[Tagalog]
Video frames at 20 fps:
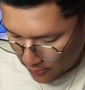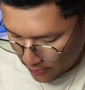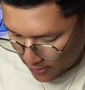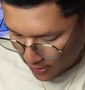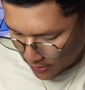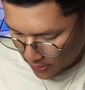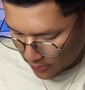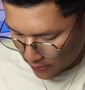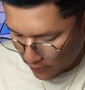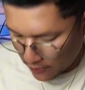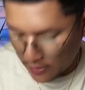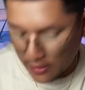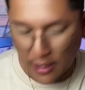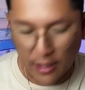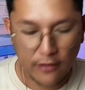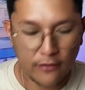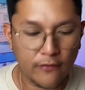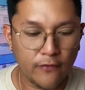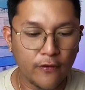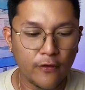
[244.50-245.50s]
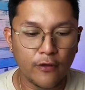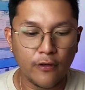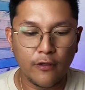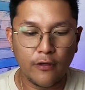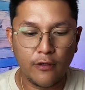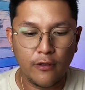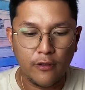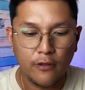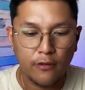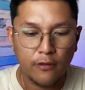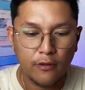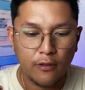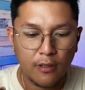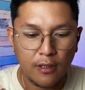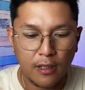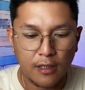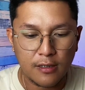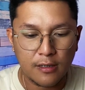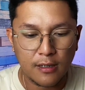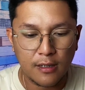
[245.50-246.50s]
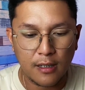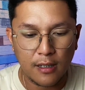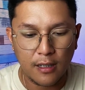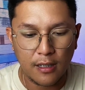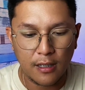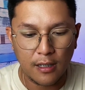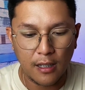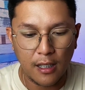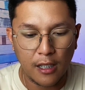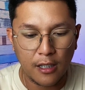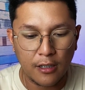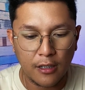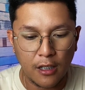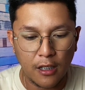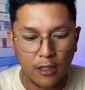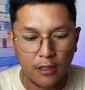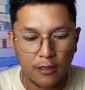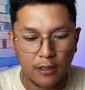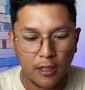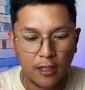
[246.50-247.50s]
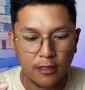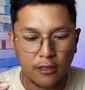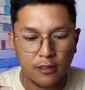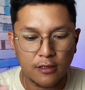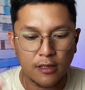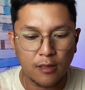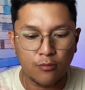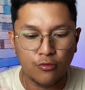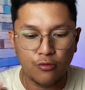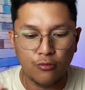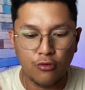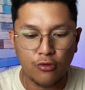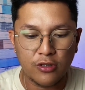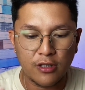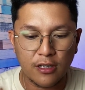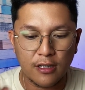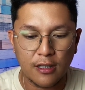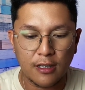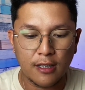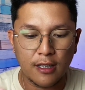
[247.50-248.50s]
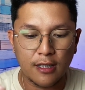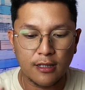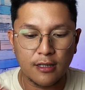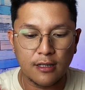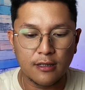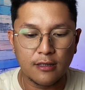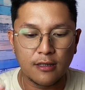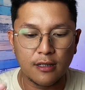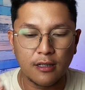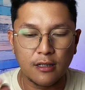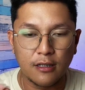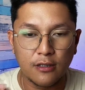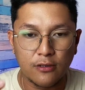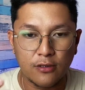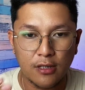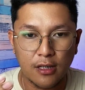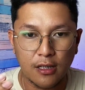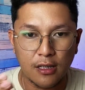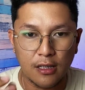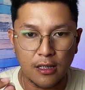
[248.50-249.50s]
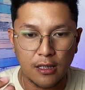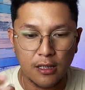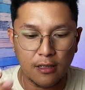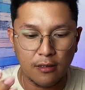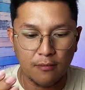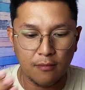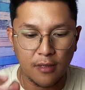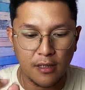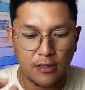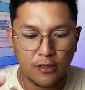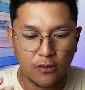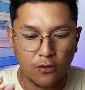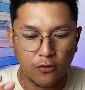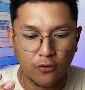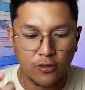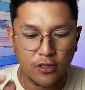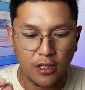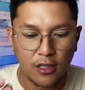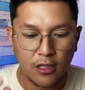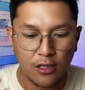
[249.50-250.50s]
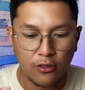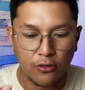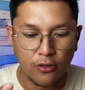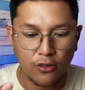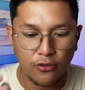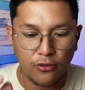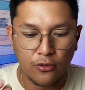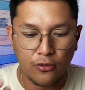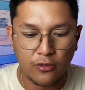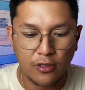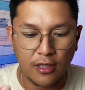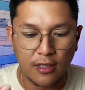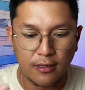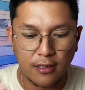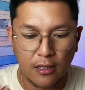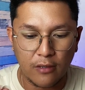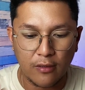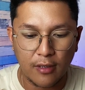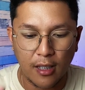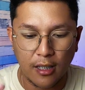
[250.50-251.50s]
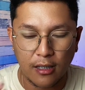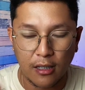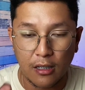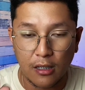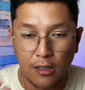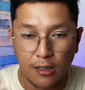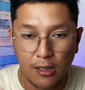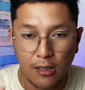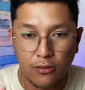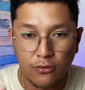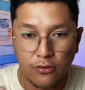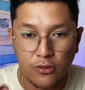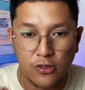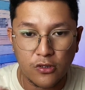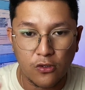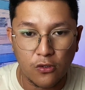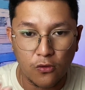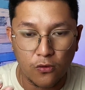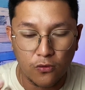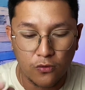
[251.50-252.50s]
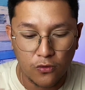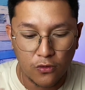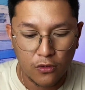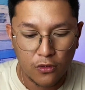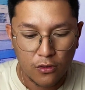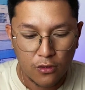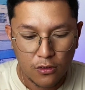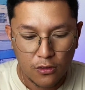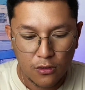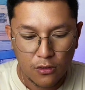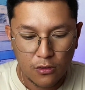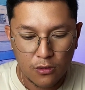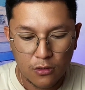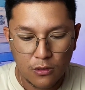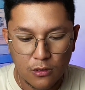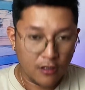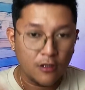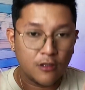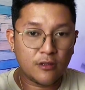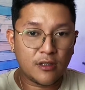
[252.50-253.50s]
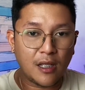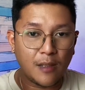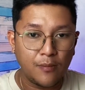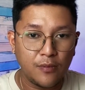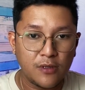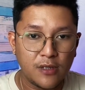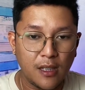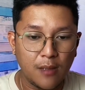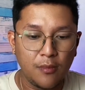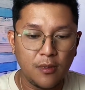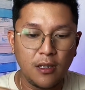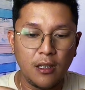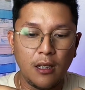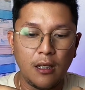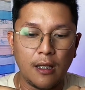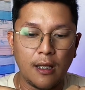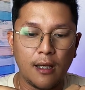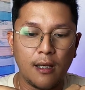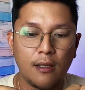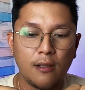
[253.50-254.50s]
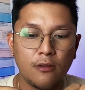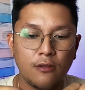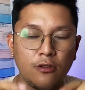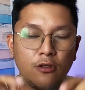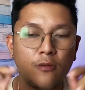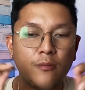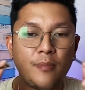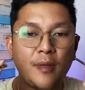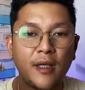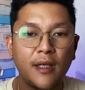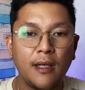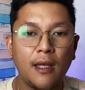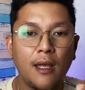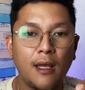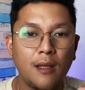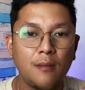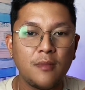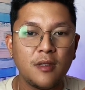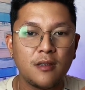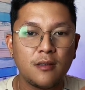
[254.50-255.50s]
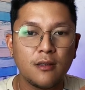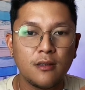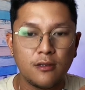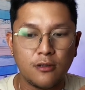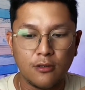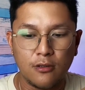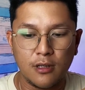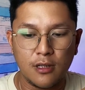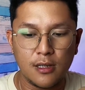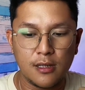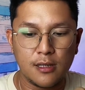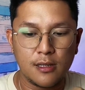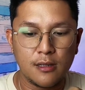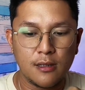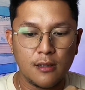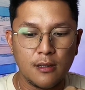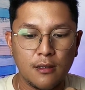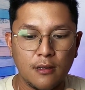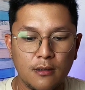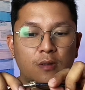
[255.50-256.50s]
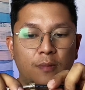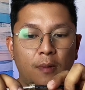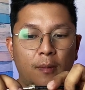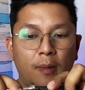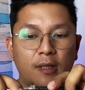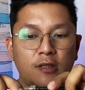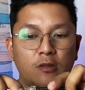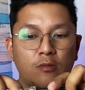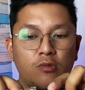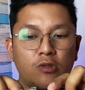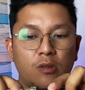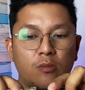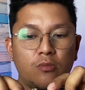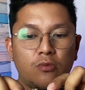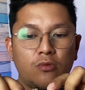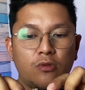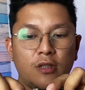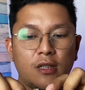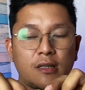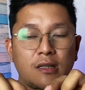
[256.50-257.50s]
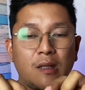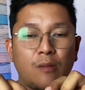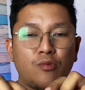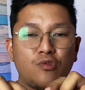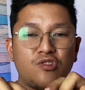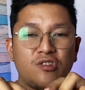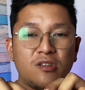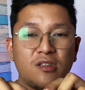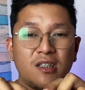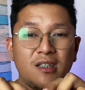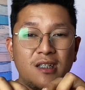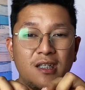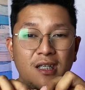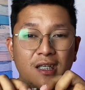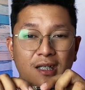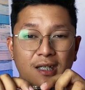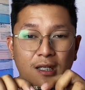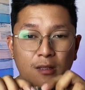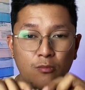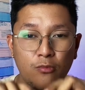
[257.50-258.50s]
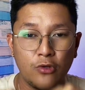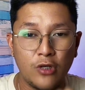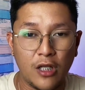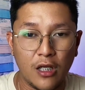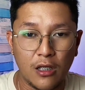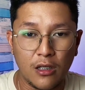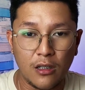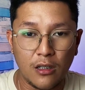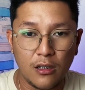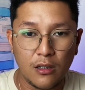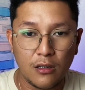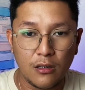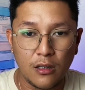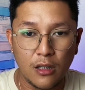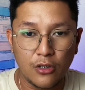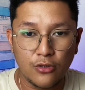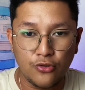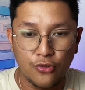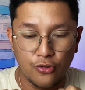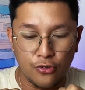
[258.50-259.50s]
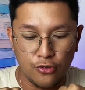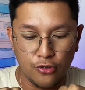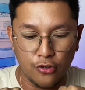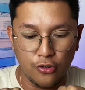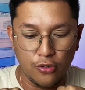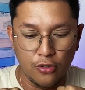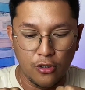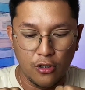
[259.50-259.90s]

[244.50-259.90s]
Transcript: ng screwdriver kasi unlock natin siya, bubuksan na natin siya dito sa gilid. May screw siya dito. Ito yung tinatawag nating ground screw. Yan, tapos sabi nila, yung pagkakabit nito is Papasok mo sa butas tapos didiinan mo lang ng todo.